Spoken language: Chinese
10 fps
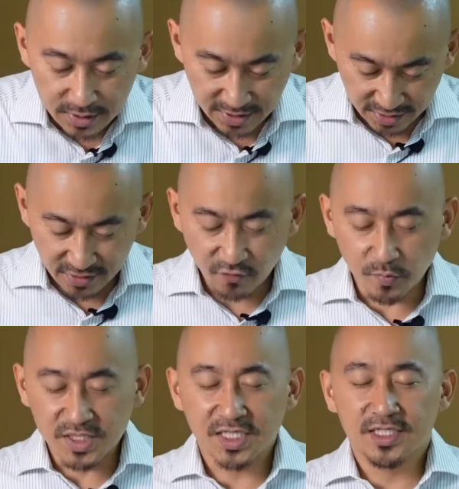亲爱的天父，我
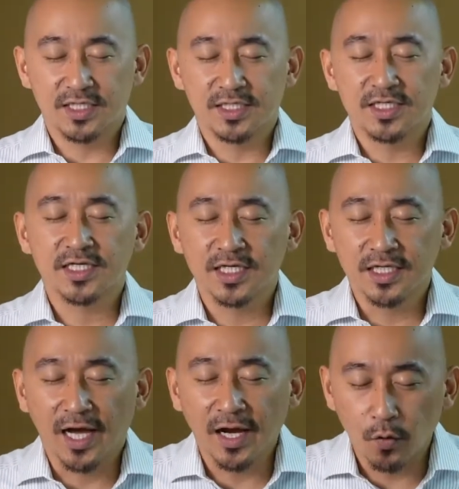们谢谢你，谢谢
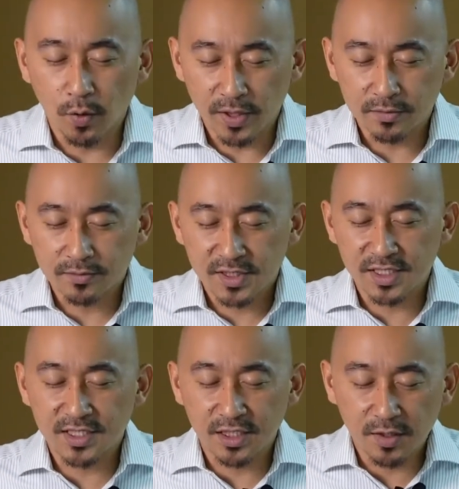你爱我们，
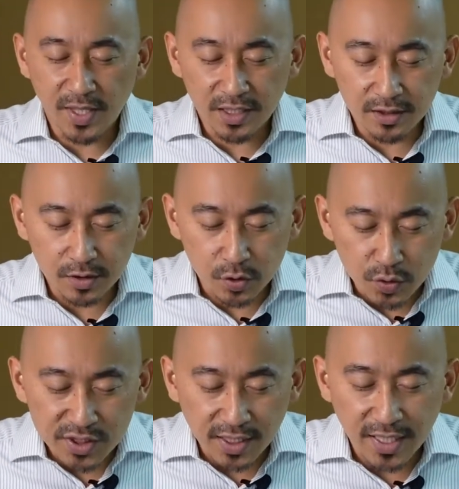谢谢你把你的
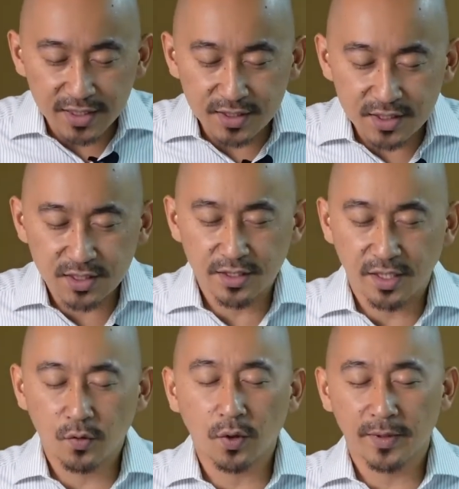独生爱子赐
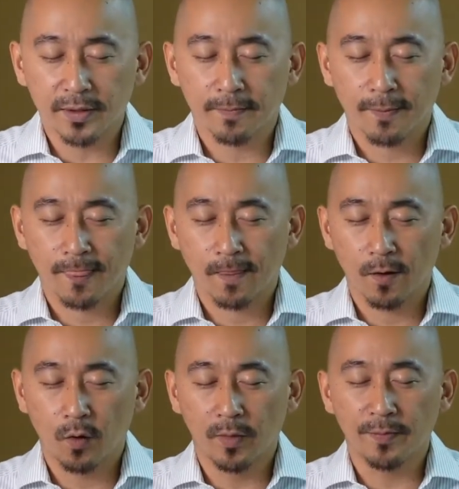给我们。
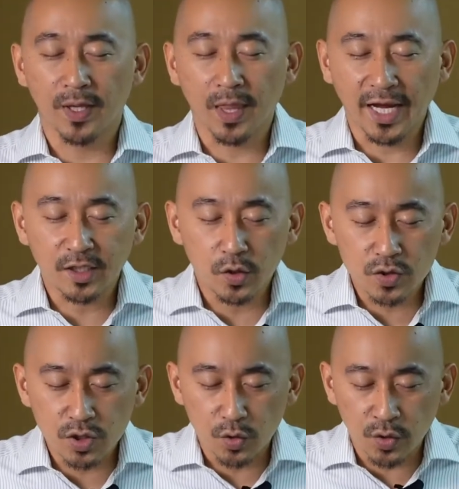我们本来都
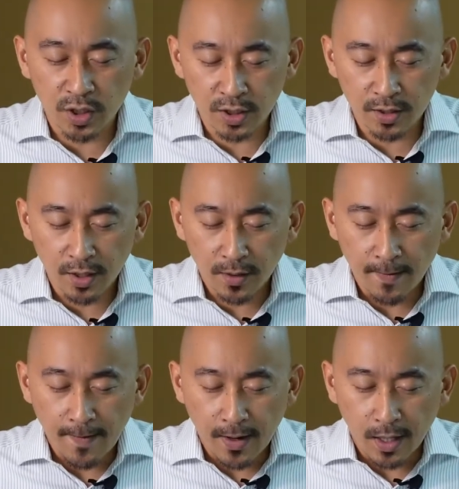是与你
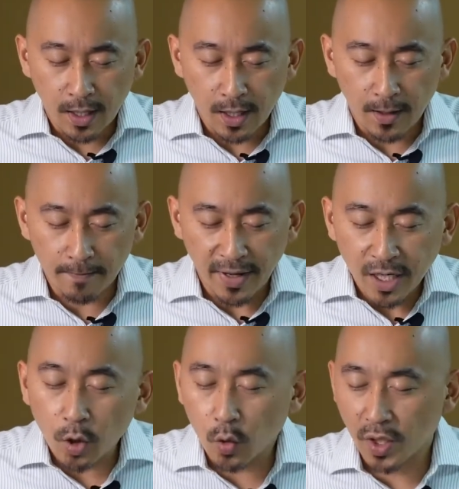
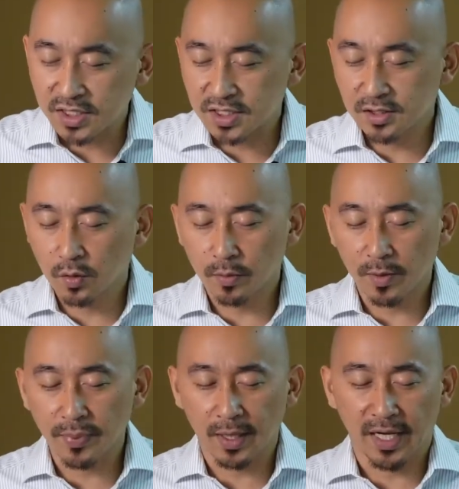没有关系的，我
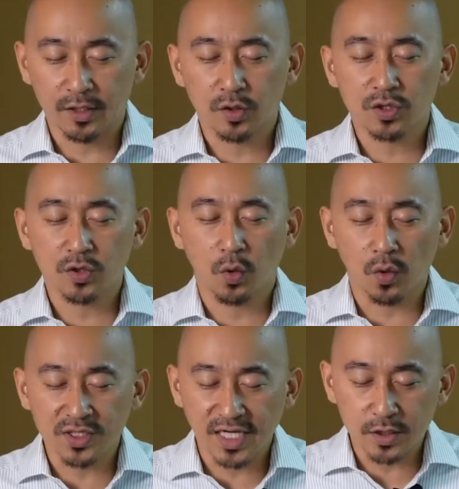们本来都是
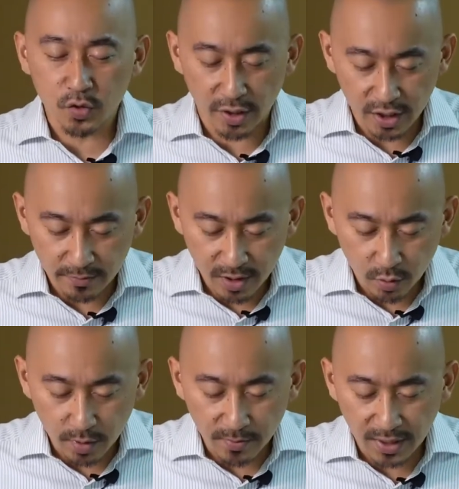活在罪里面，
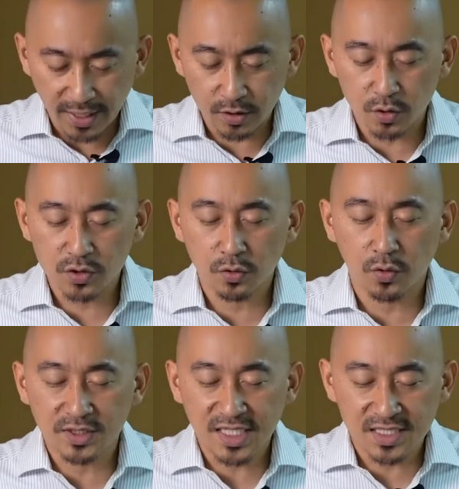我们本来都是
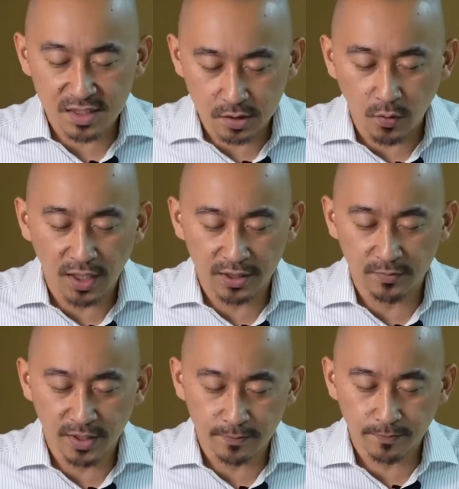活在死亡里
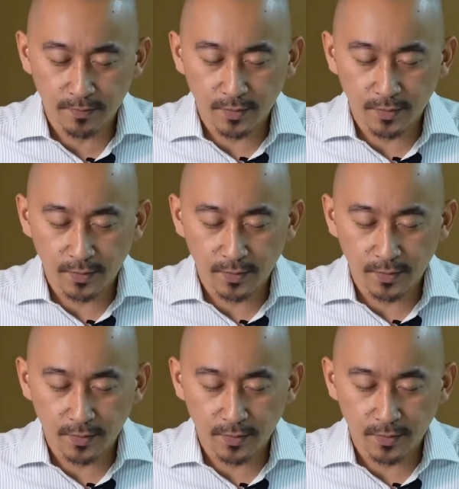面。